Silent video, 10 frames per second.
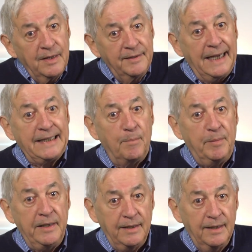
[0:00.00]
d'être
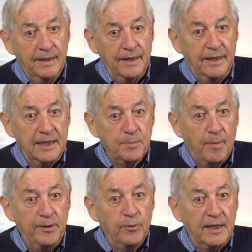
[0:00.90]
appelé à ce
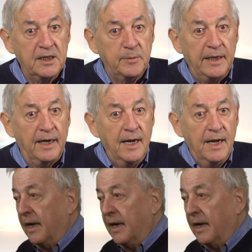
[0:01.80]
moment-là au grand séminaire.